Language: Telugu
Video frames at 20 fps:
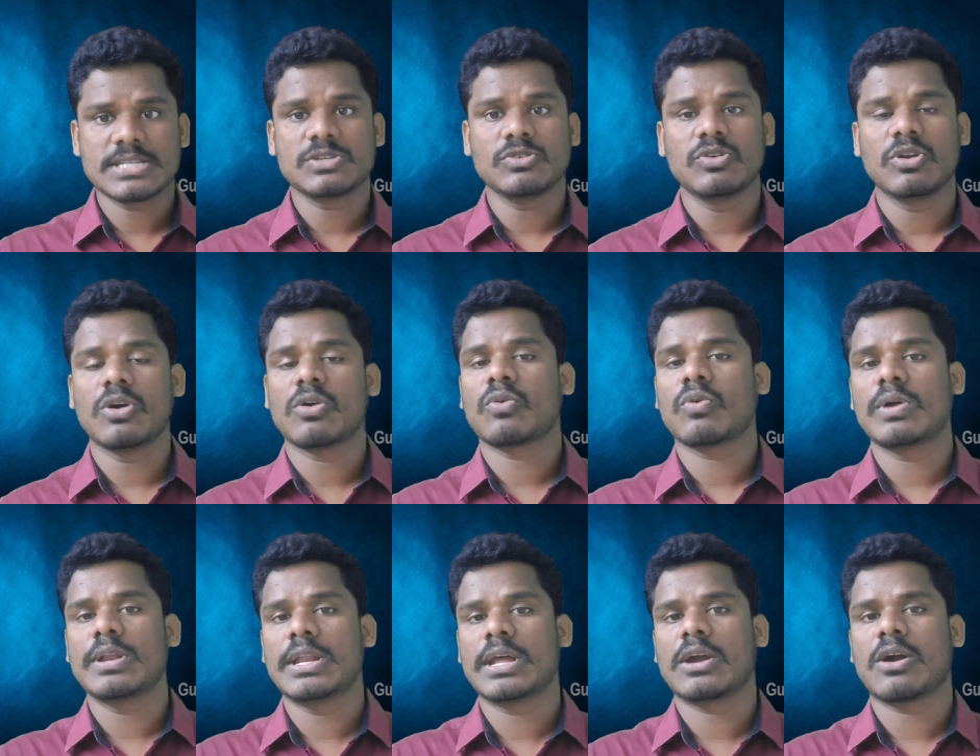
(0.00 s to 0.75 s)
దేశంలో
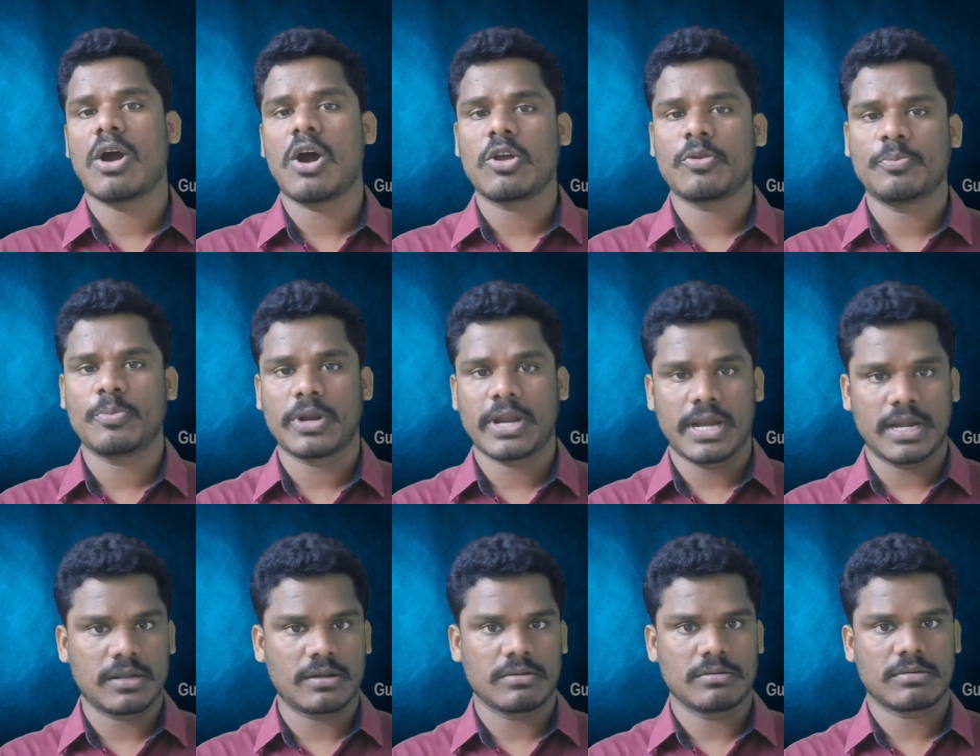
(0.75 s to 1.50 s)
కొన్ని
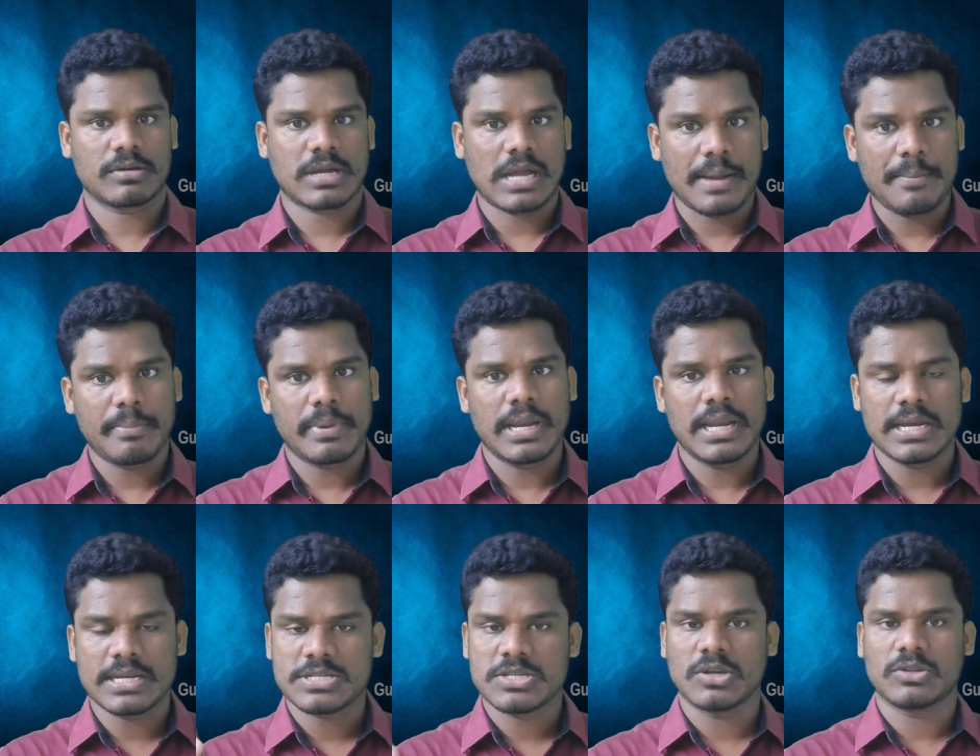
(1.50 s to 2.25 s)
కార్పొరేట్
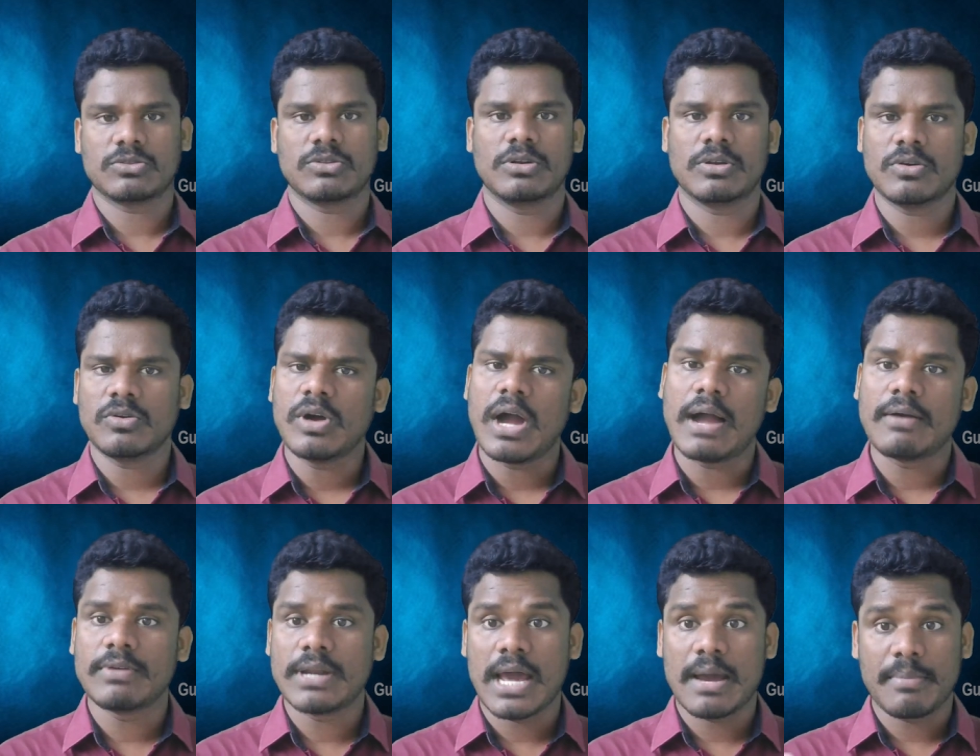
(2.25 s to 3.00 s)
కంపెనీల శక్తులకు
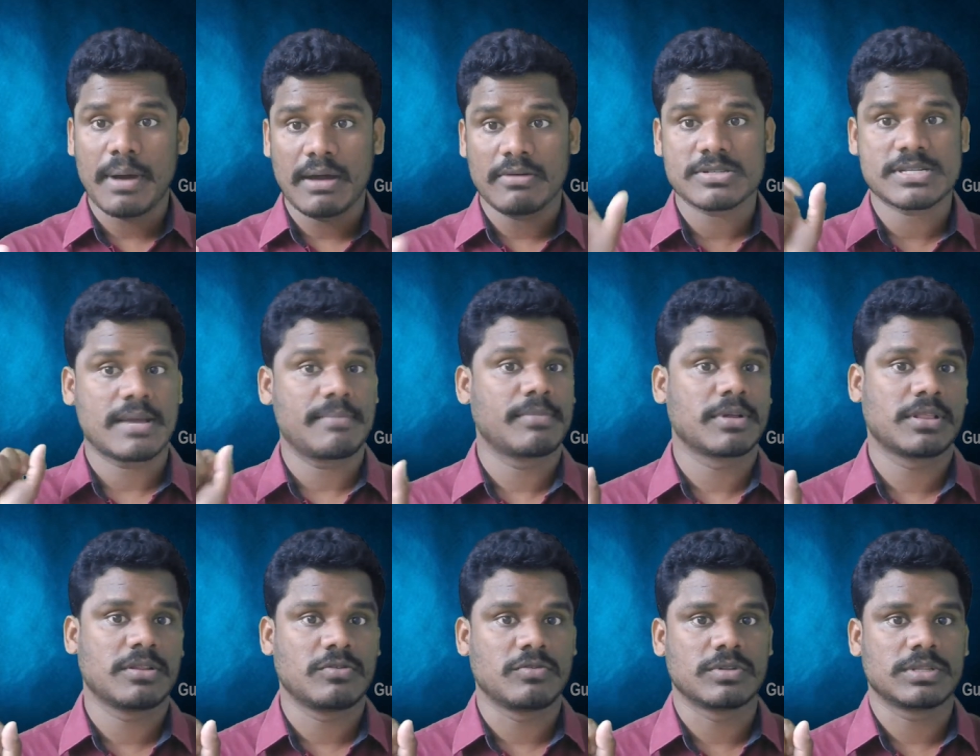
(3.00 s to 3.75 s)
అవినాభావ
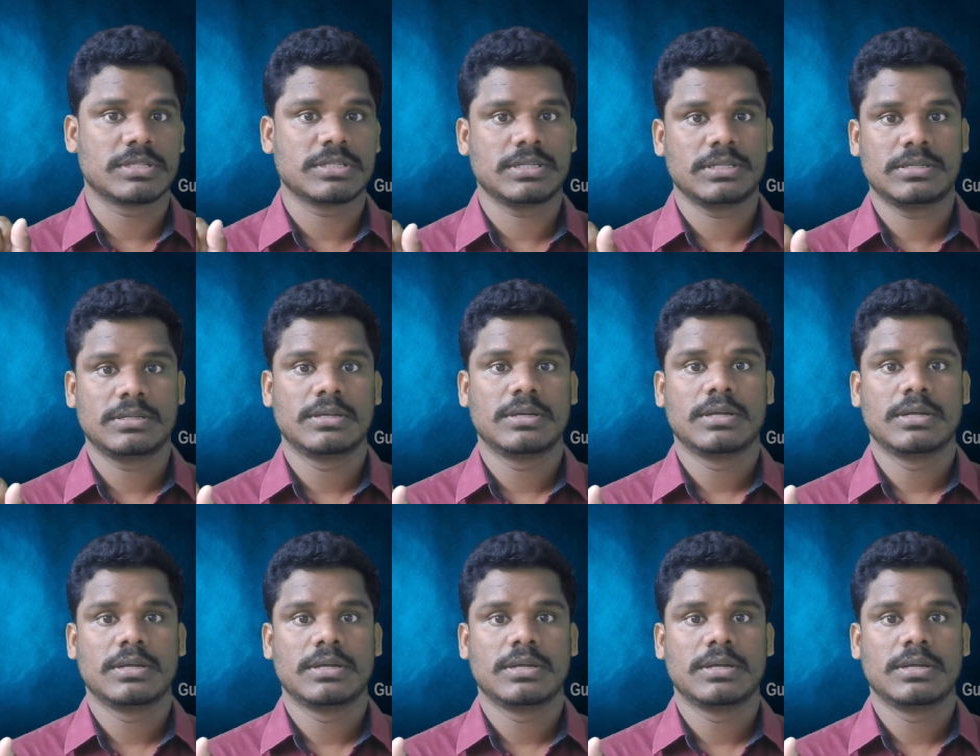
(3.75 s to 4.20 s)
సంబంధం ఉంది